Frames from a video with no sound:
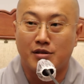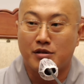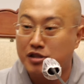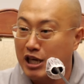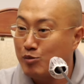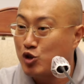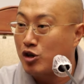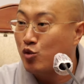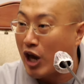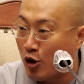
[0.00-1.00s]
그 사람을
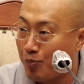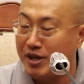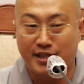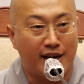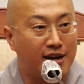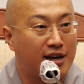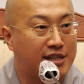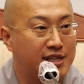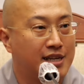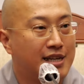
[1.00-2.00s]
저를 괴롭힐 생각을
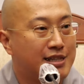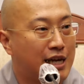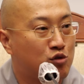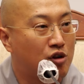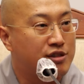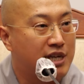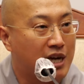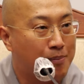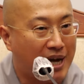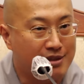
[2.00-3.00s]
갖지 나도
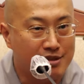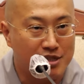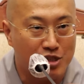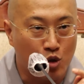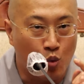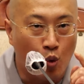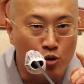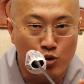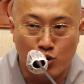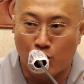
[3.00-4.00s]
언젠가 반드시 저
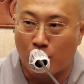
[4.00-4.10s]
오른쪽